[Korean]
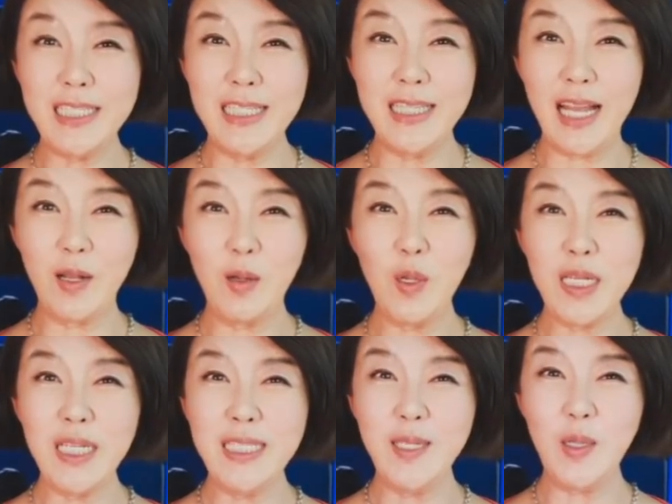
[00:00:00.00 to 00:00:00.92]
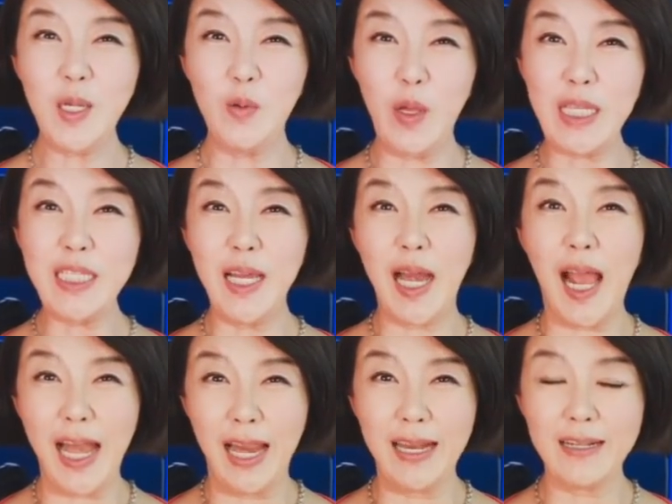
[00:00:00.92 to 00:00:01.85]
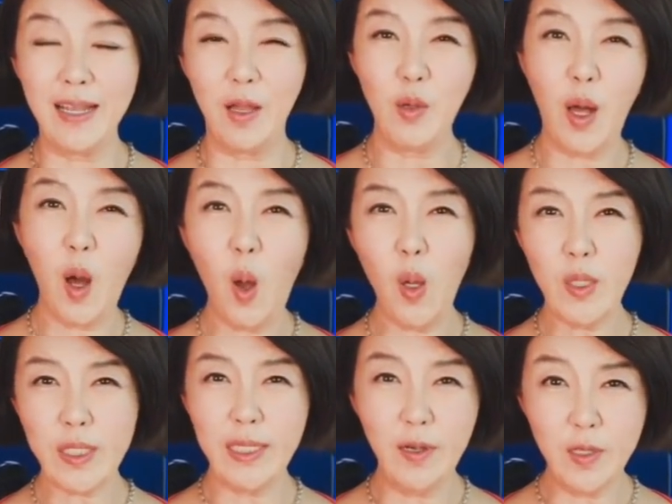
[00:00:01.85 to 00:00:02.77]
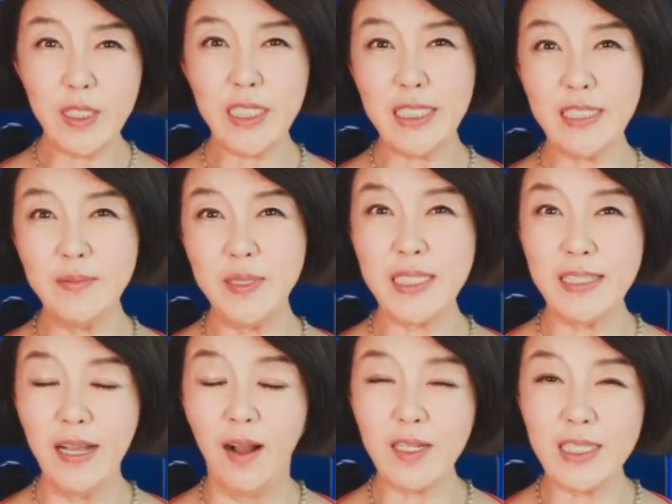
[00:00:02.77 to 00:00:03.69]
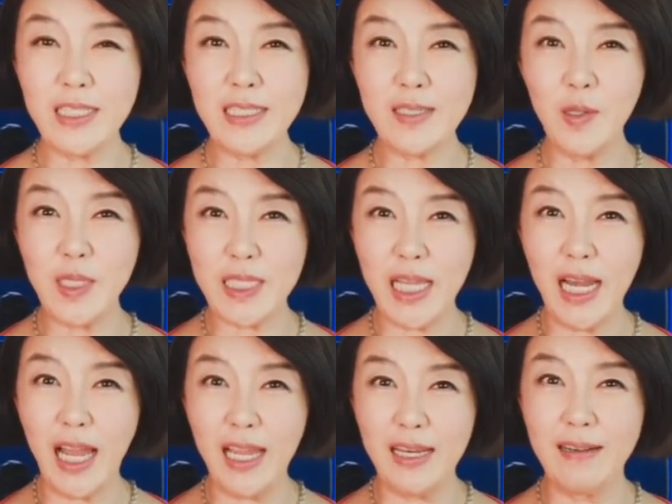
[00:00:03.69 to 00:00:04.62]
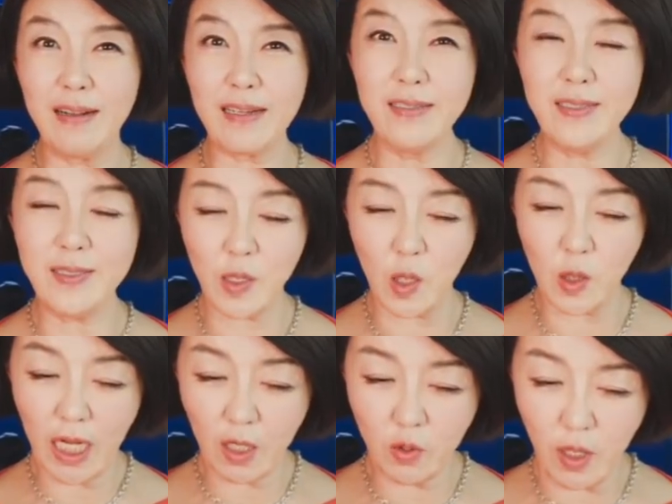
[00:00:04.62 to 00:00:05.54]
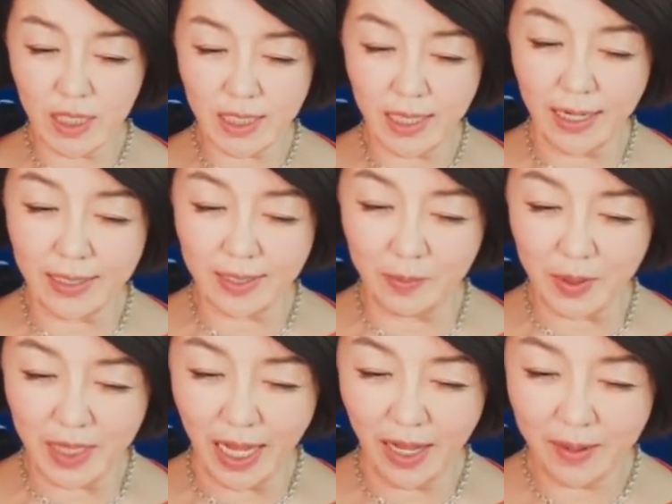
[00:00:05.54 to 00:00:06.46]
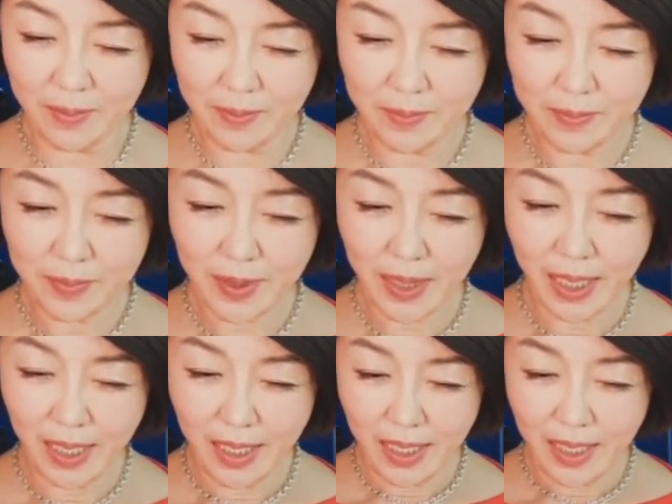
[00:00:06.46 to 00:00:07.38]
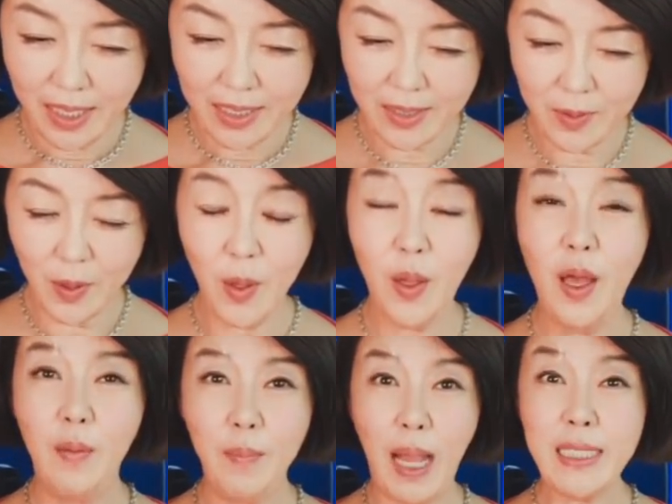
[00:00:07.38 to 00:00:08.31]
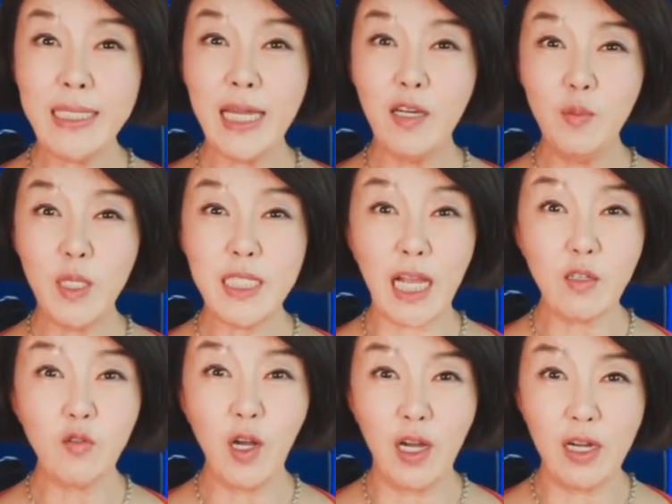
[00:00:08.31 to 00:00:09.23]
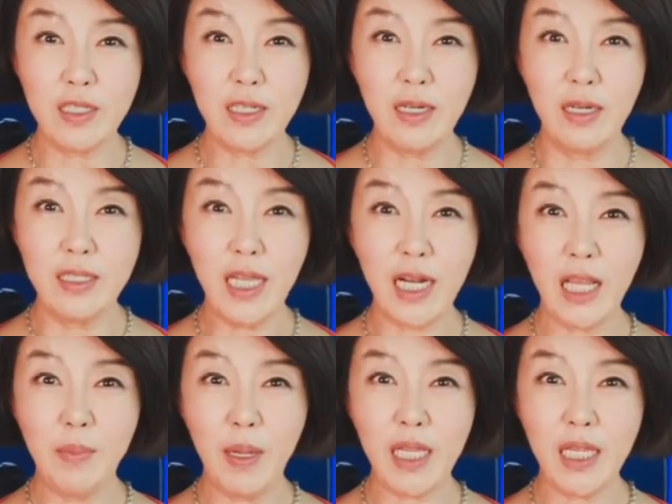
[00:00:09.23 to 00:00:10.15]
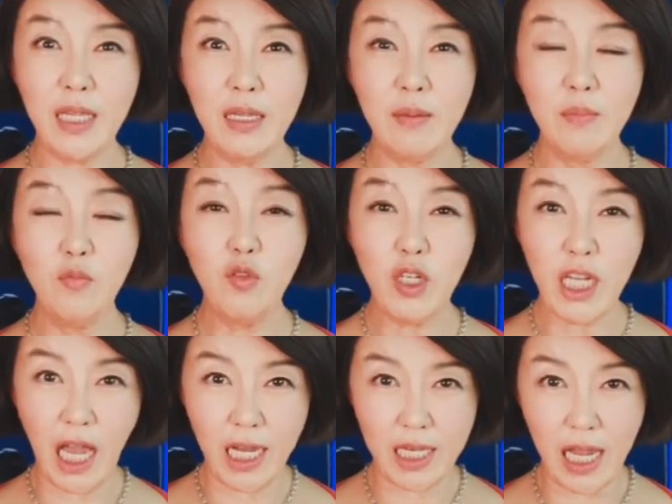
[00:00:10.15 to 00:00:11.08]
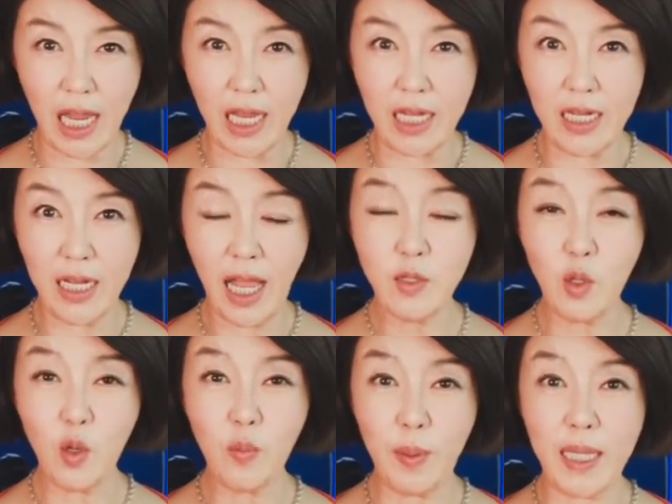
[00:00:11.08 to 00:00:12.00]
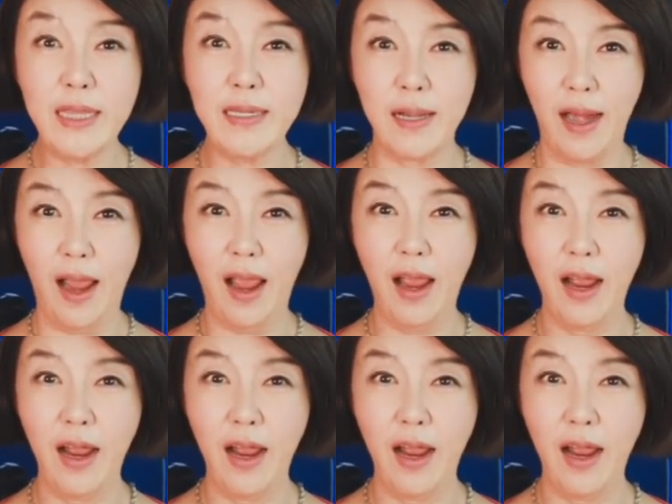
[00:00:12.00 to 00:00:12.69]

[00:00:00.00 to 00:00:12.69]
쓴다고 큰 소리로 외쳐라 라는 거예요. 어, 너 지금 억지 쓰고 있잖아. 이런 걸 큰 소리로 자꾸 외치라는 겁니다. 그리고 말싸움을 자꾸 걸어서 상대방이 무리한 얘기를 하도록 만들어라.